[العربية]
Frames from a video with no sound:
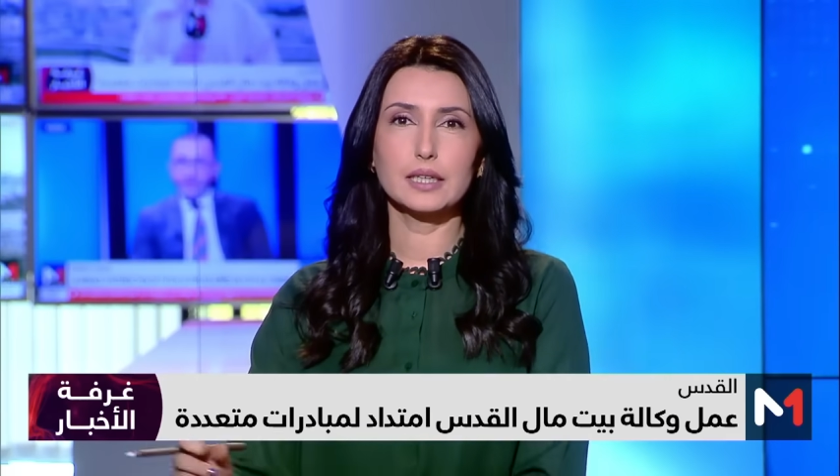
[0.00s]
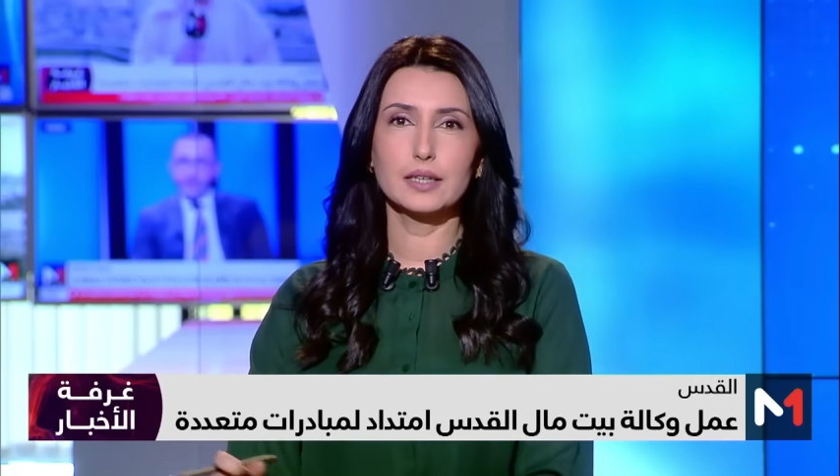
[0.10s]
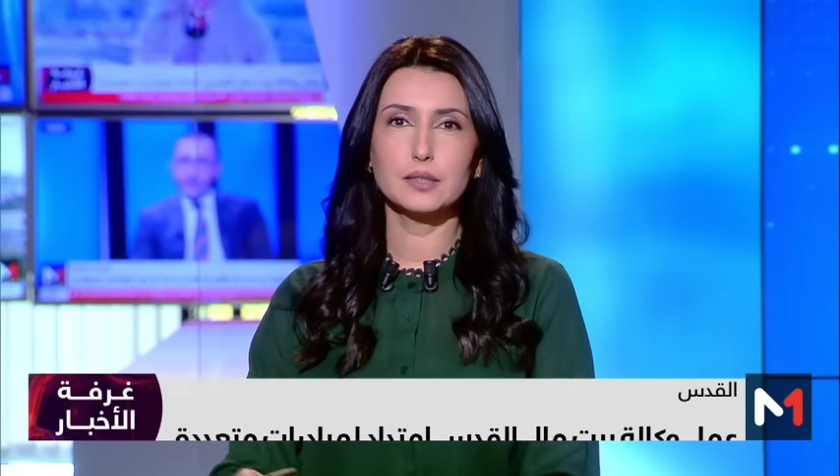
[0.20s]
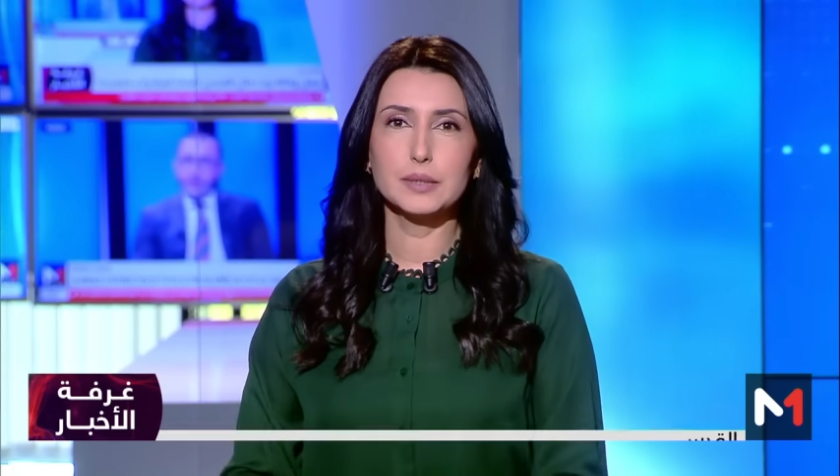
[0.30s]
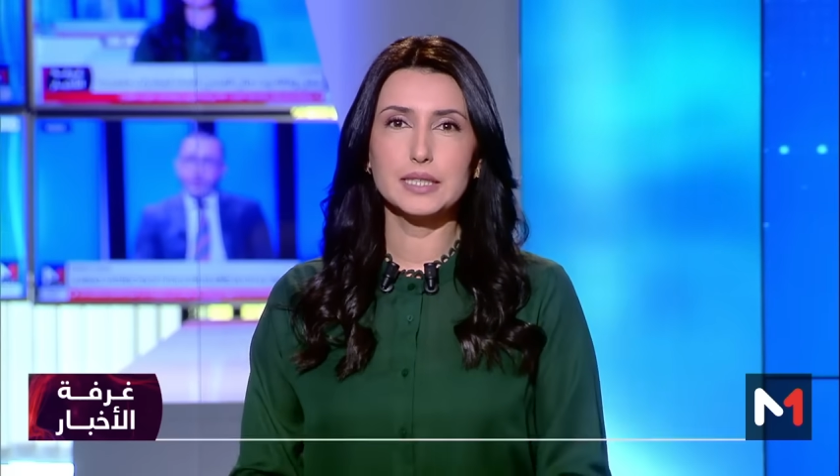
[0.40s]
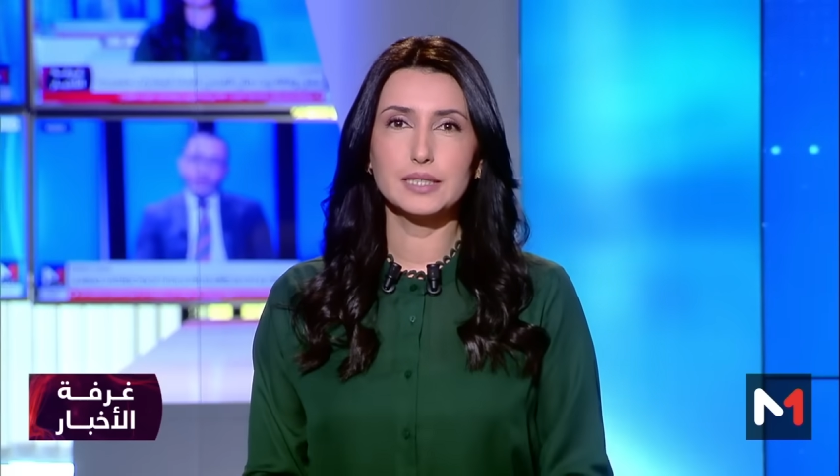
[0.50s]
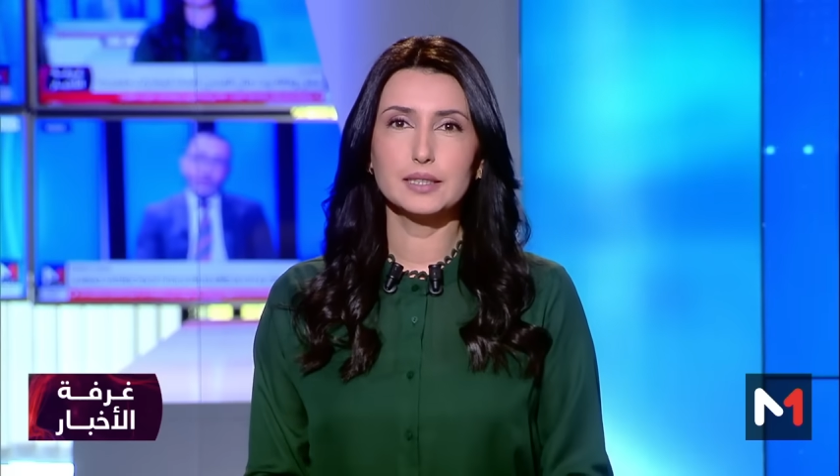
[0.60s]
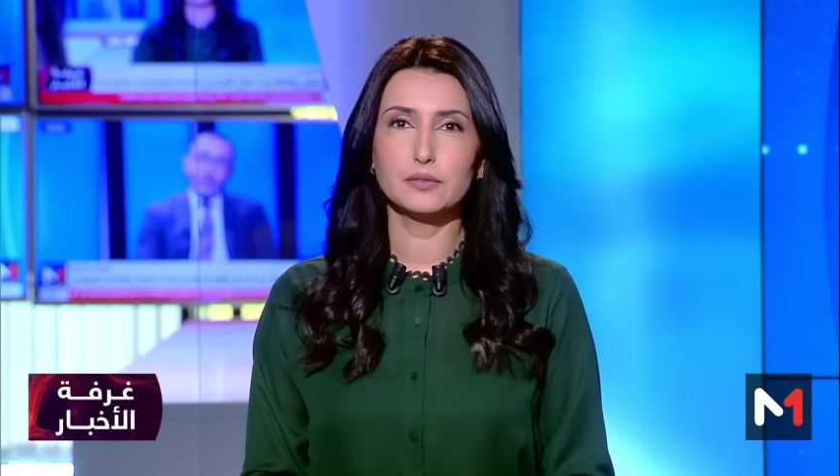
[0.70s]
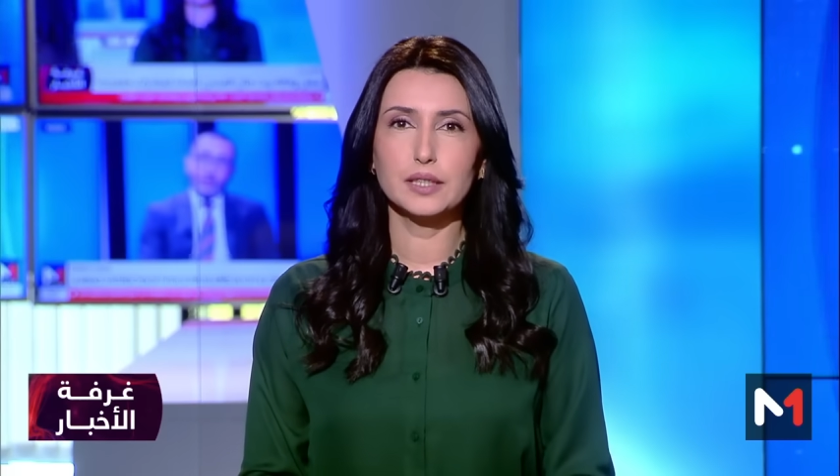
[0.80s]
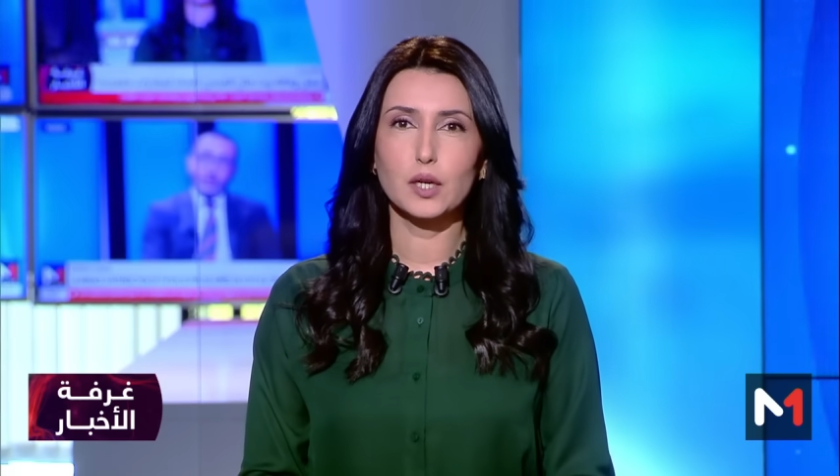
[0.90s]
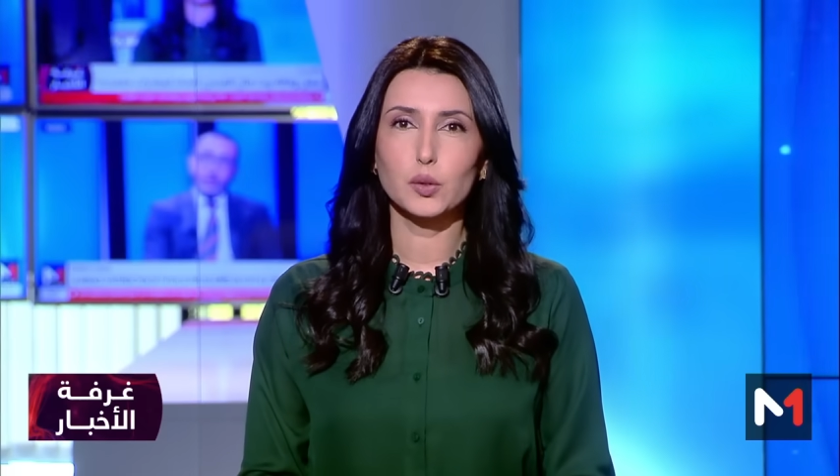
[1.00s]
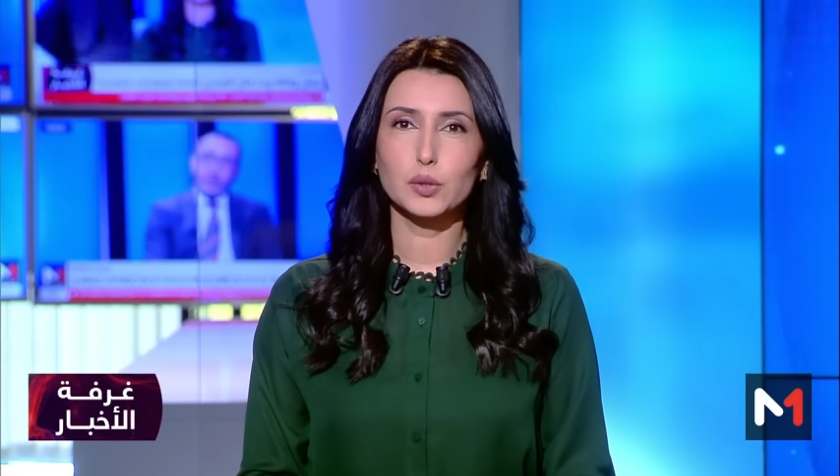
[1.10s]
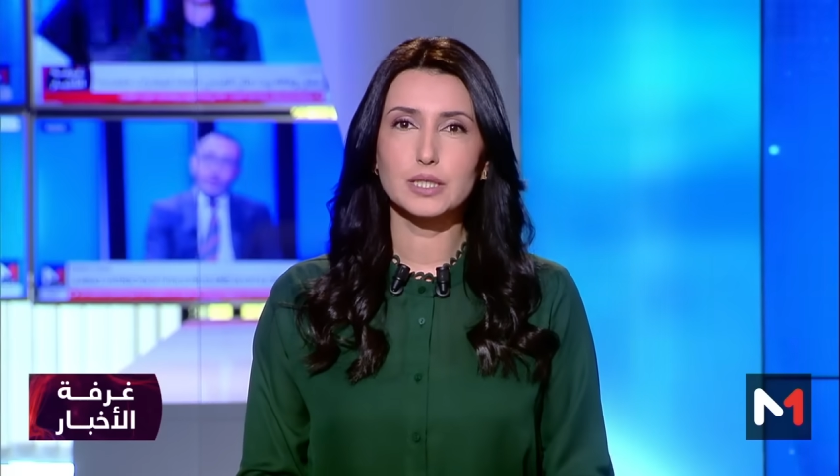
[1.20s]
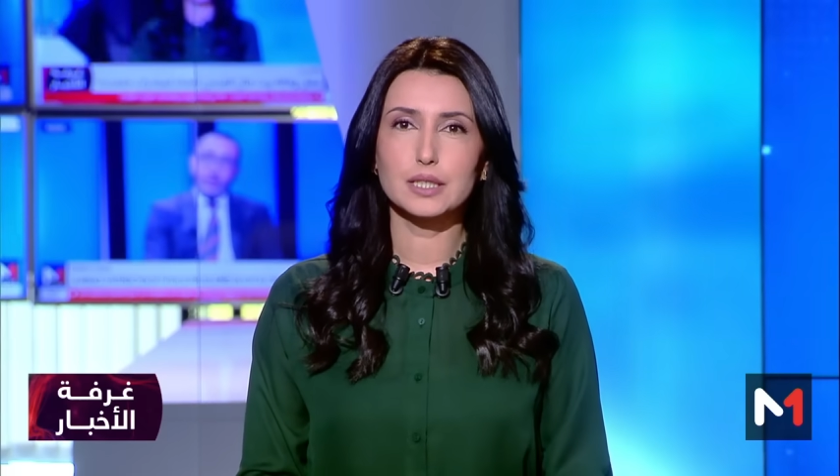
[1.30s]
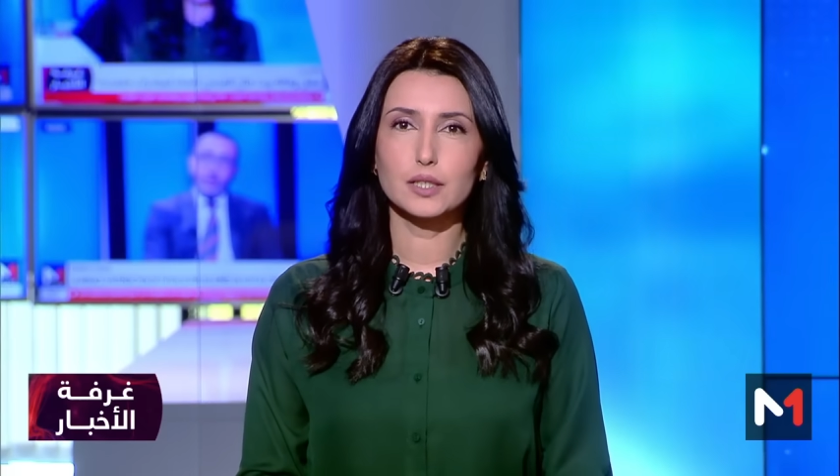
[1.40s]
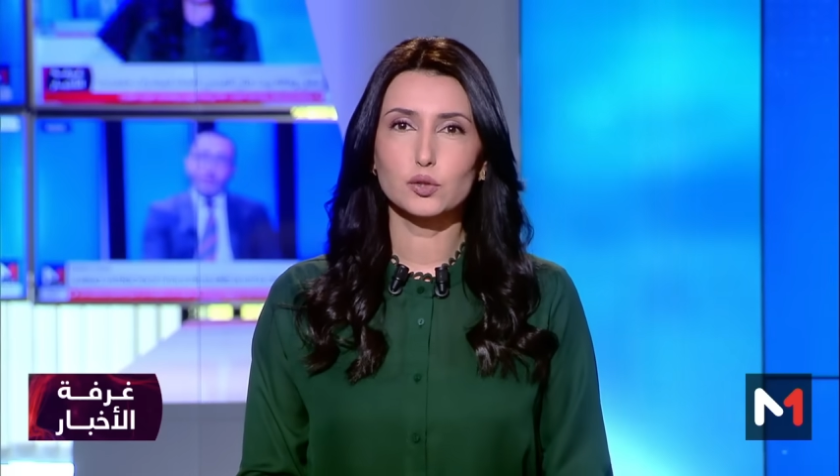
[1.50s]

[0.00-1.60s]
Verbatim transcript: قناه ميديان تيفي للقدس